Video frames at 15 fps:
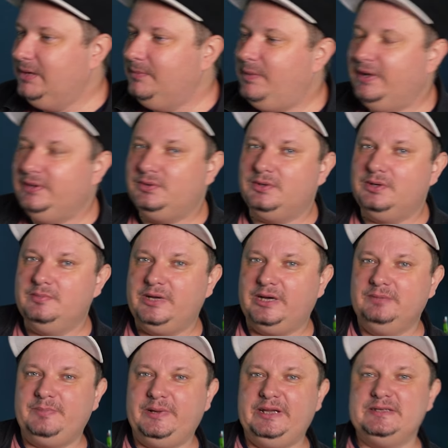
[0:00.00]
по итогам
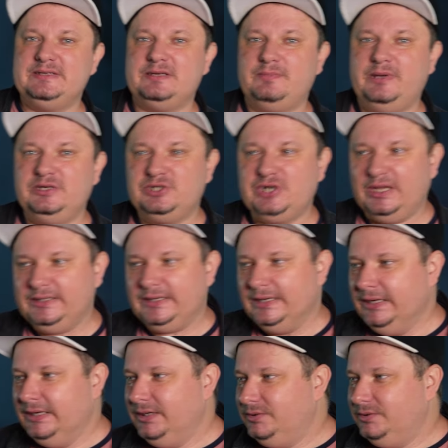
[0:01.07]
Гран-при Азербайджана.